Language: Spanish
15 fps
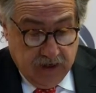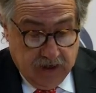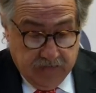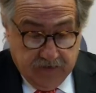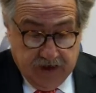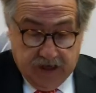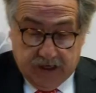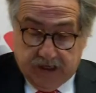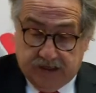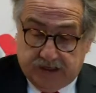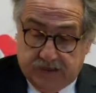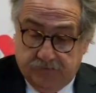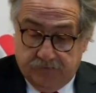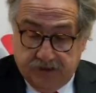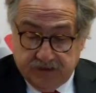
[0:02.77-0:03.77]
MX
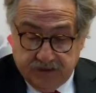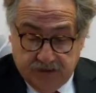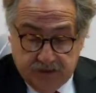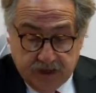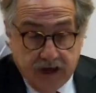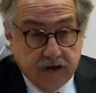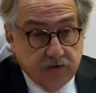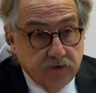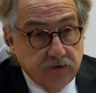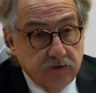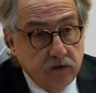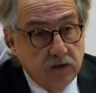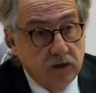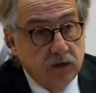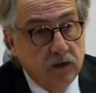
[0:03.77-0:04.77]
se presentaron
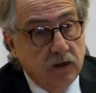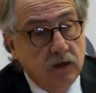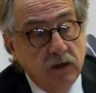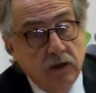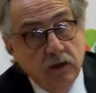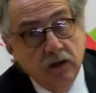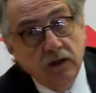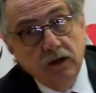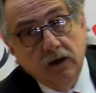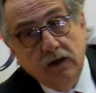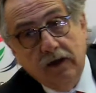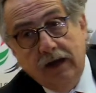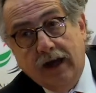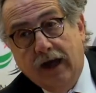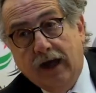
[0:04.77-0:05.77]

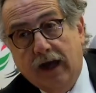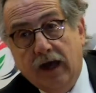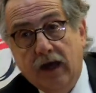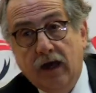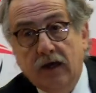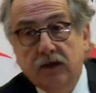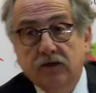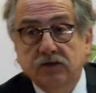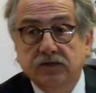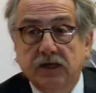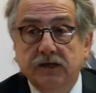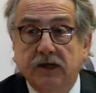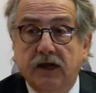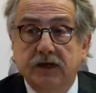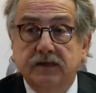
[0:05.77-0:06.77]
la, los
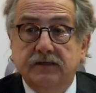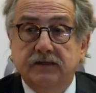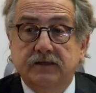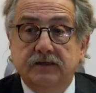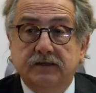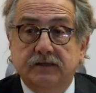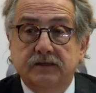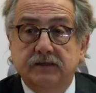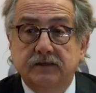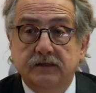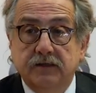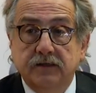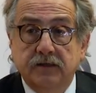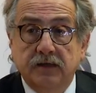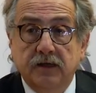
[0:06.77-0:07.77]
análisis
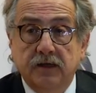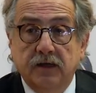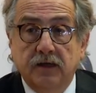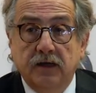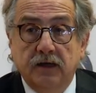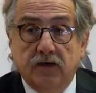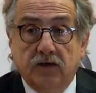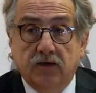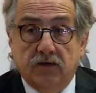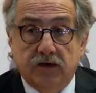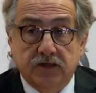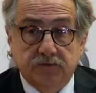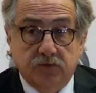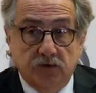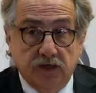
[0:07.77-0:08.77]

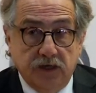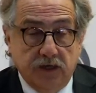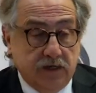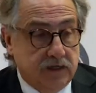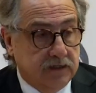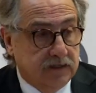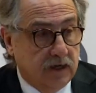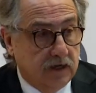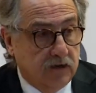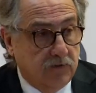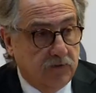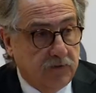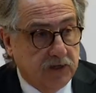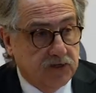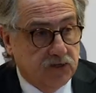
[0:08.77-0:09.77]
correspondientes al
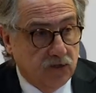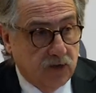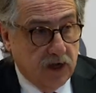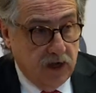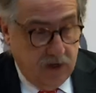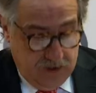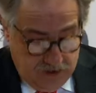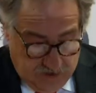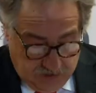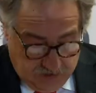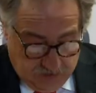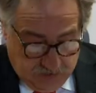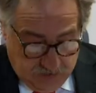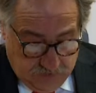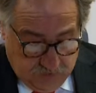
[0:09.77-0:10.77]
Club Pachuca,
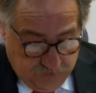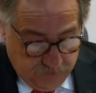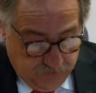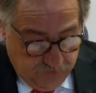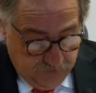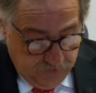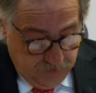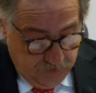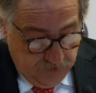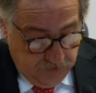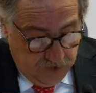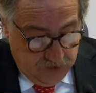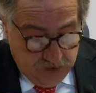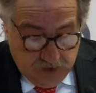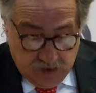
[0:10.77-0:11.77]
al Club
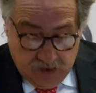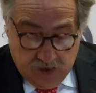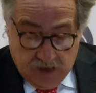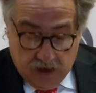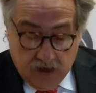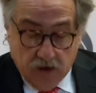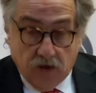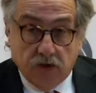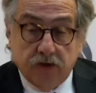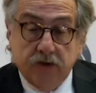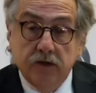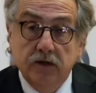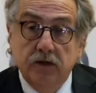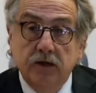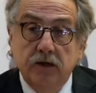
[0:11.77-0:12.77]

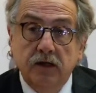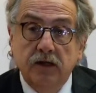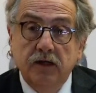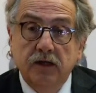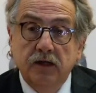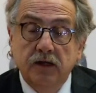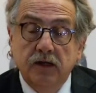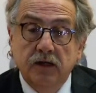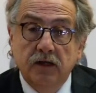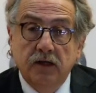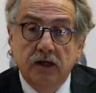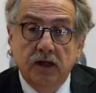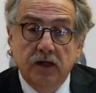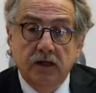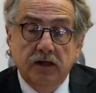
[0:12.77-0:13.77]
León
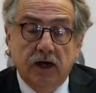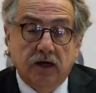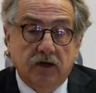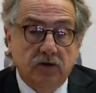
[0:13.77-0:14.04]
y al